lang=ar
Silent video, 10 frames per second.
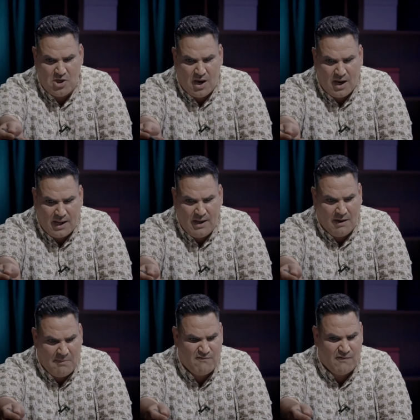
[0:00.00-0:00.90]
شيء اكل
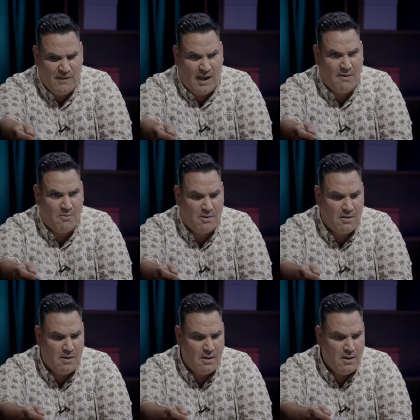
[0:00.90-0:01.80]
يلا بس انا آه، انصحك
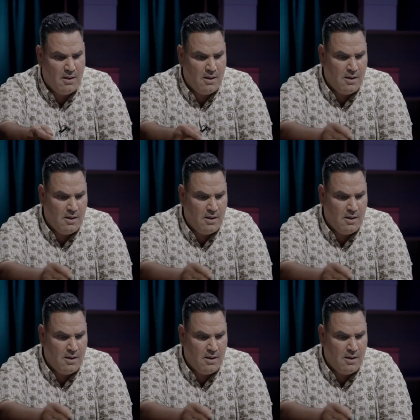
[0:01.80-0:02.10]
بهذا طيب